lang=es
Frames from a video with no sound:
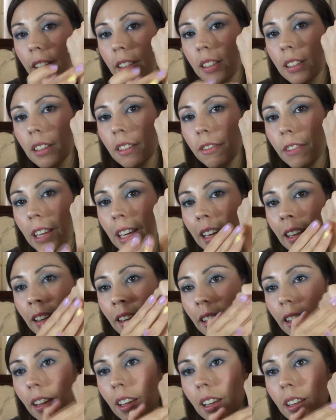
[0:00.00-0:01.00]
Si se fijan,
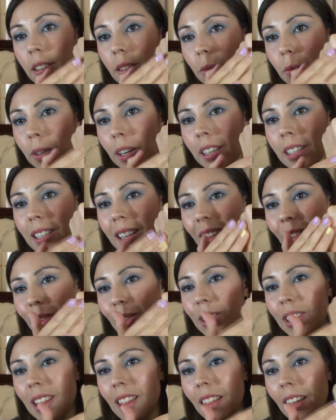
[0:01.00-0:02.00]
es una
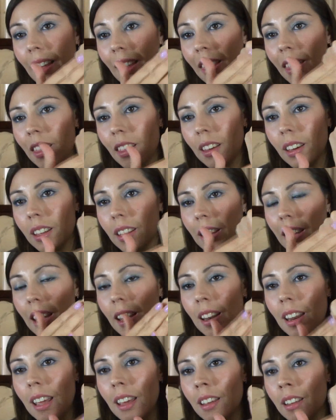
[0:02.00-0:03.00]
sedosidad que
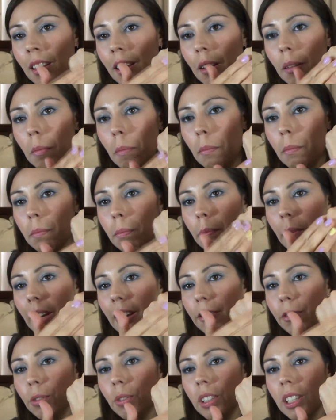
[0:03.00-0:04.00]
tiene
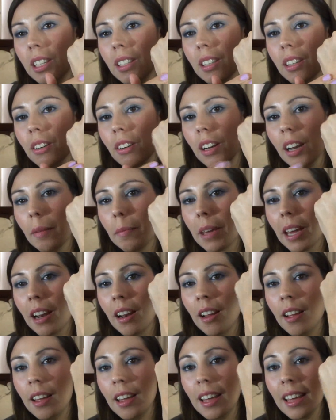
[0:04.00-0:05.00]
para fundirse con la
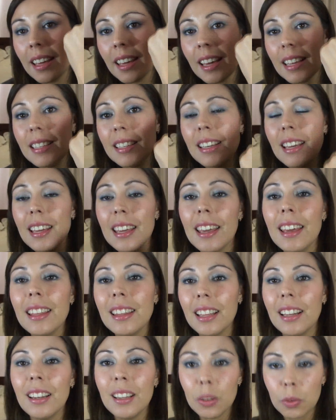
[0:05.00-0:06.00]
piel que hace que quede
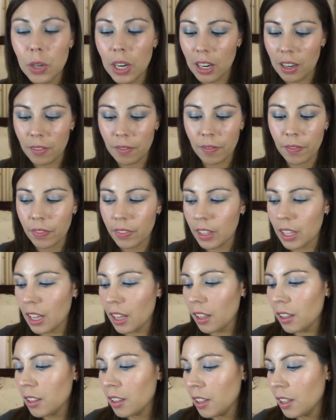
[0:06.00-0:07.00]
tan natural,
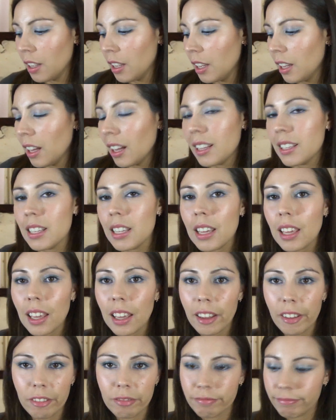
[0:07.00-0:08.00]
¿ya? Así
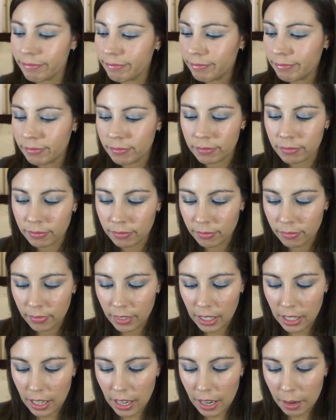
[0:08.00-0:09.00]
que
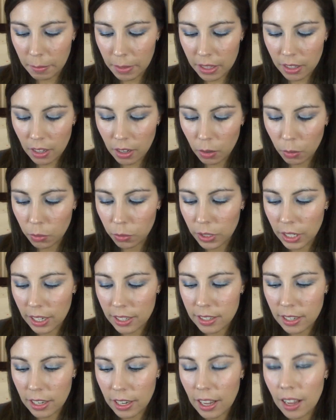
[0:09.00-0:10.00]
claramente lo
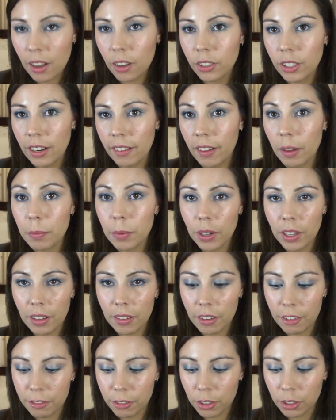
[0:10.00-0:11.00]
utilizaría otra vez, porque
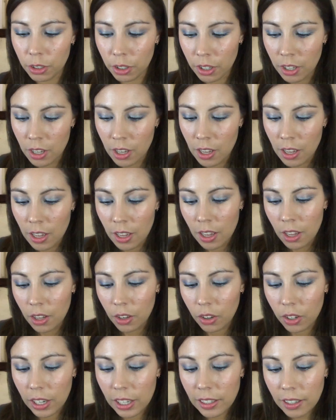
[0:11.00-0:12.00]
en el fondo
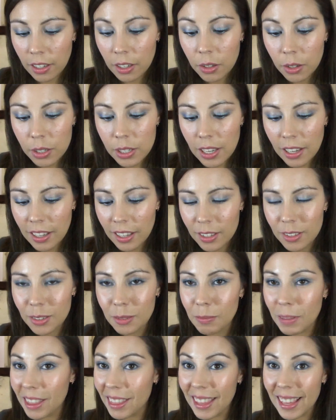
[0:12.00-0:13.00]
con estas cosas que
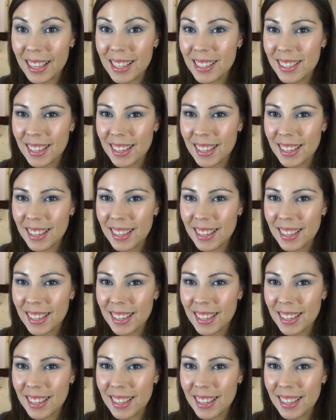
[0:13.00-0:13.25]
son mis días,